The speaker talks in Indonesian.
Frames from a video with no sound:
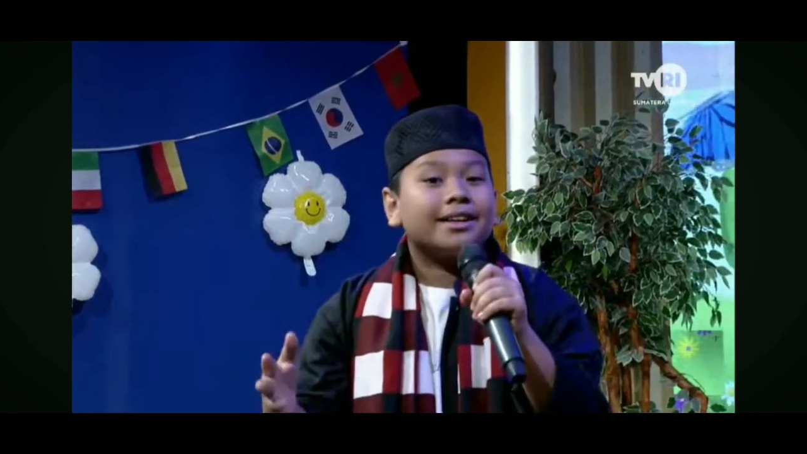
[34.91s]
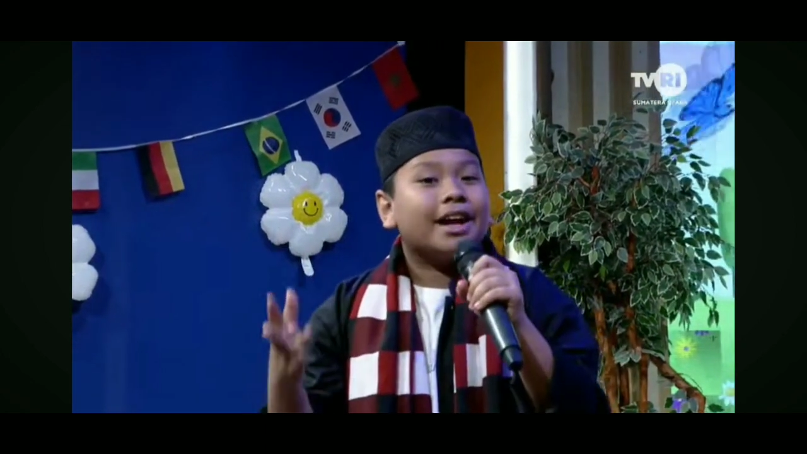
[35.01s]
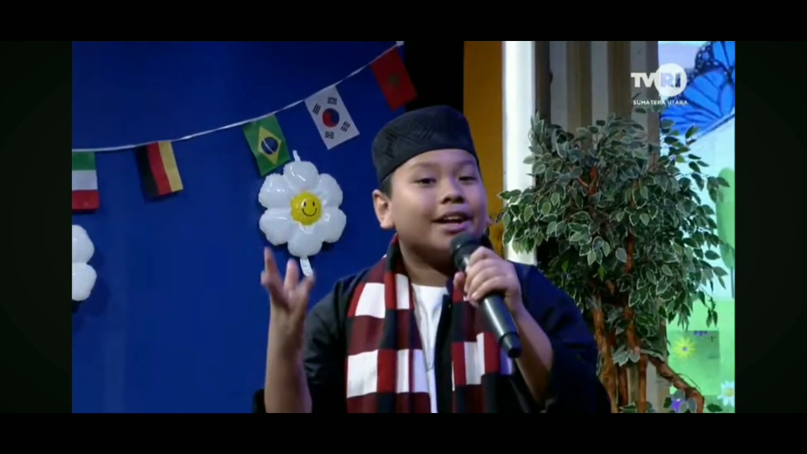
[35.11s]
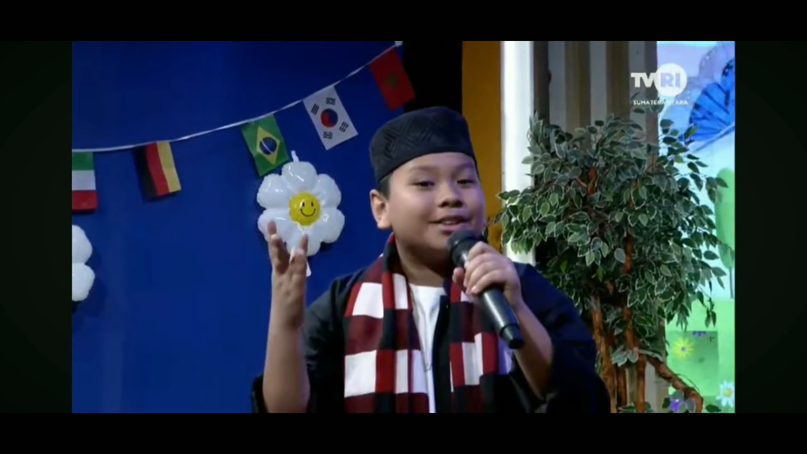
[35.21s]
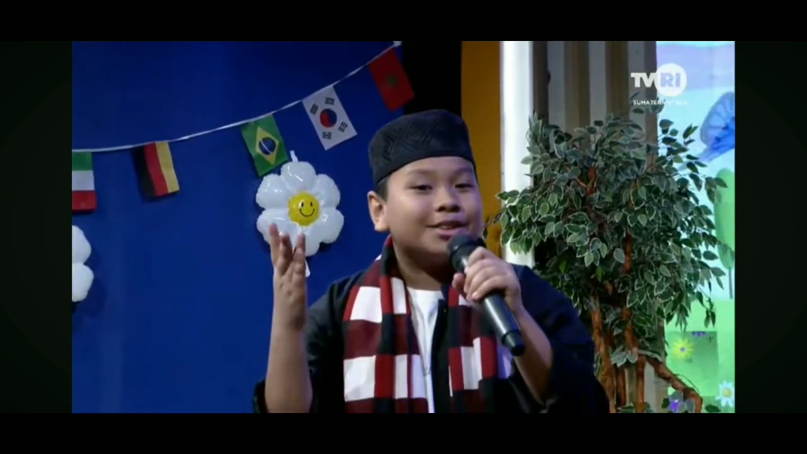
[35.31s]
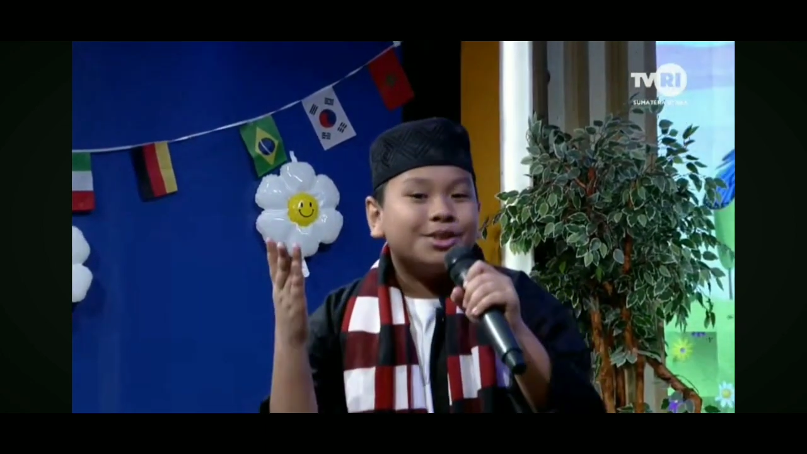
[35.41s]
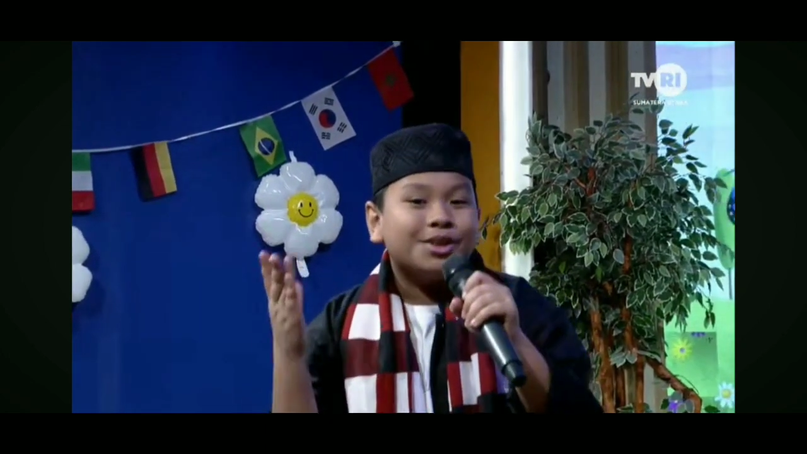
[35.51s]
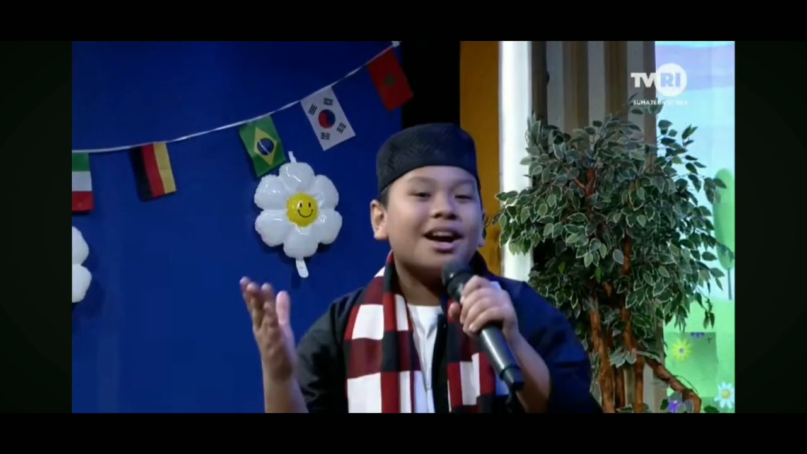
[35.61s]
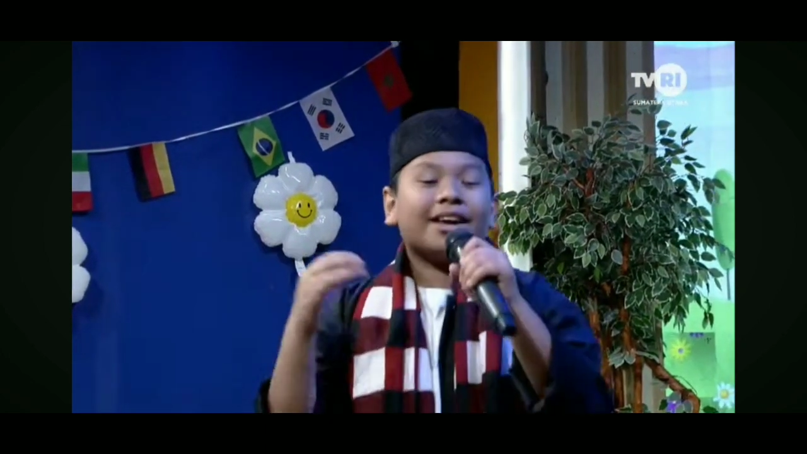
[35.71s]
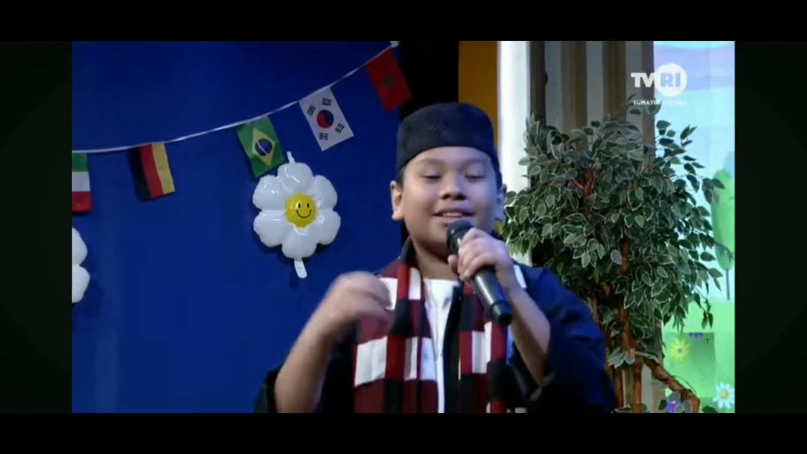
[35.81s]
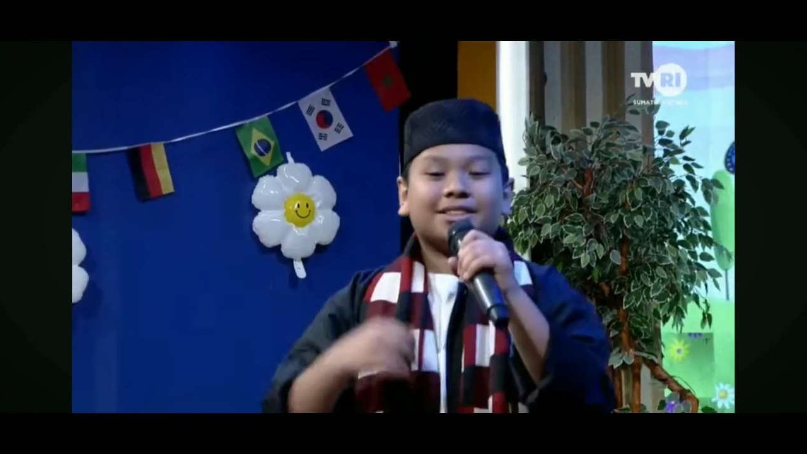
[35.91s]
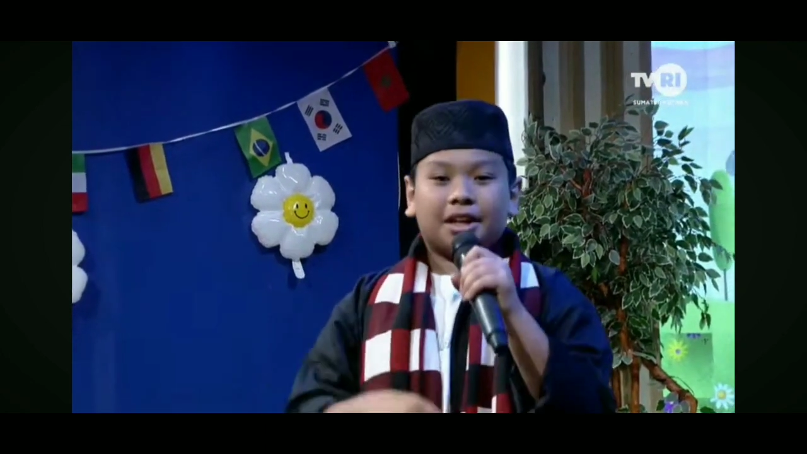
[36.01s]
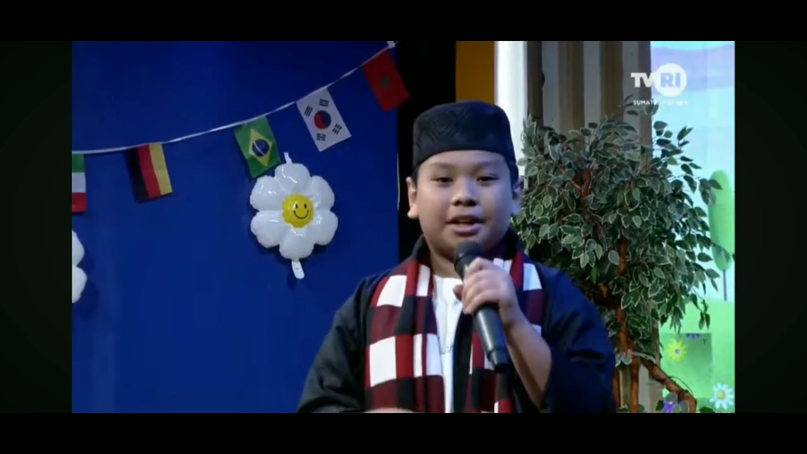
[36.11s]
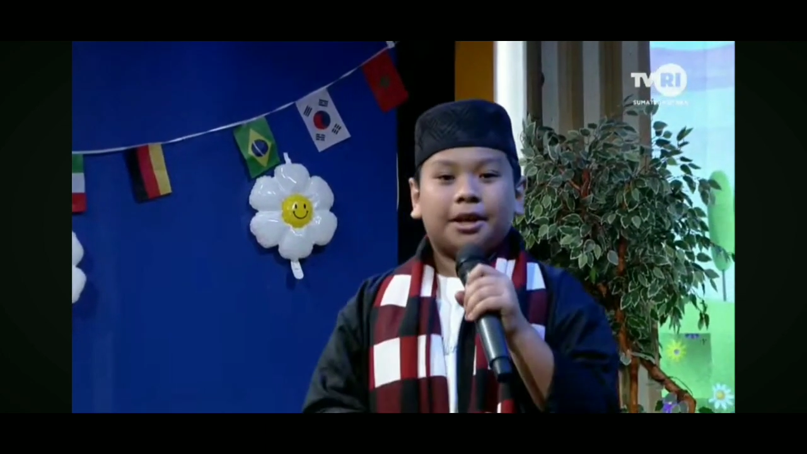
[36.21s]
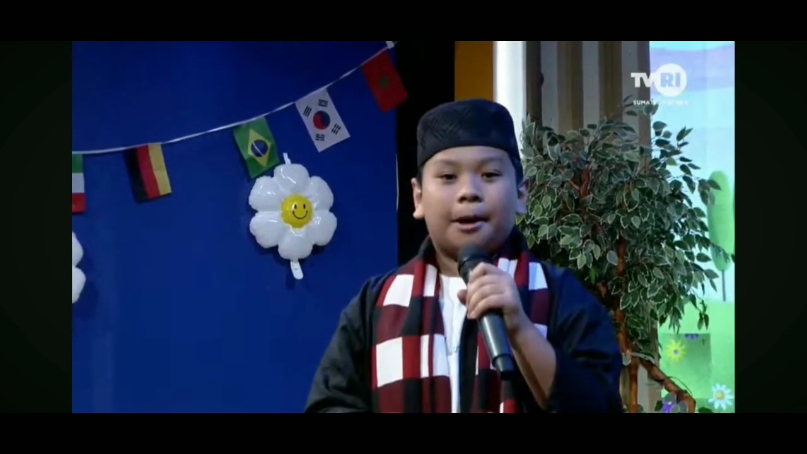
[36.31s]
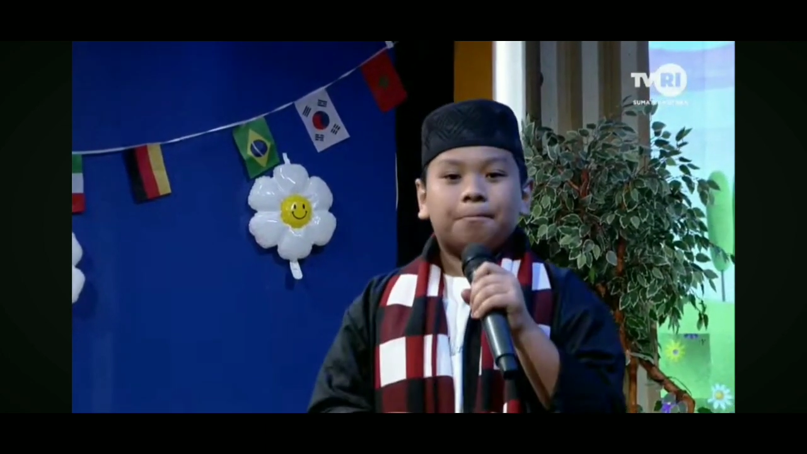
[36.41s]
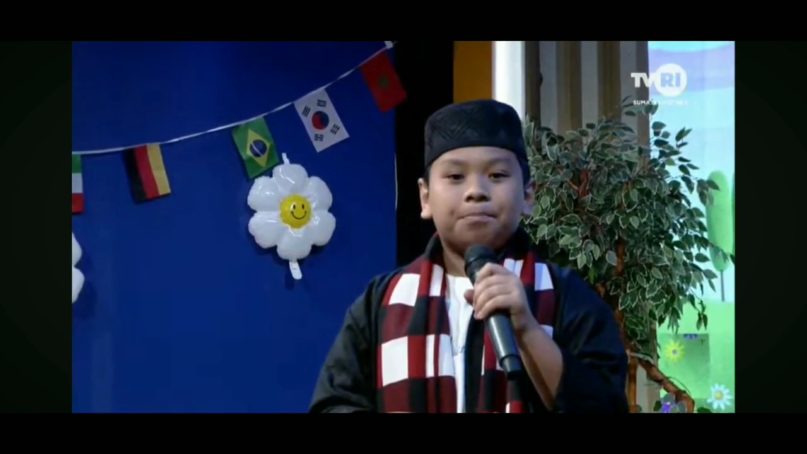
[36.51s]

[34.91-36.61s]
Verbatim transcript: dan juga istrinya.